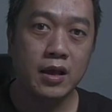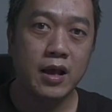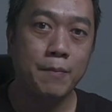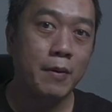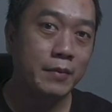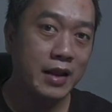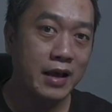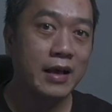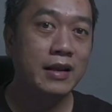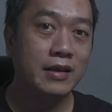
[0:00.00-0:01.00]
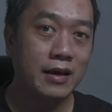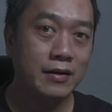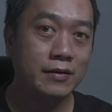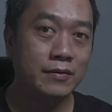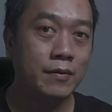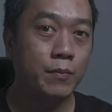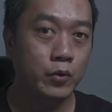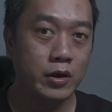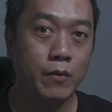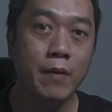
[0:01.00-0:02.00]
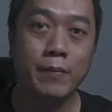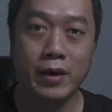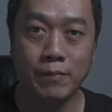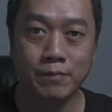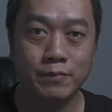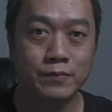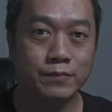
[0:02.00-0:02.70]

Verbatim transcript: Apabila kalian punya webcam,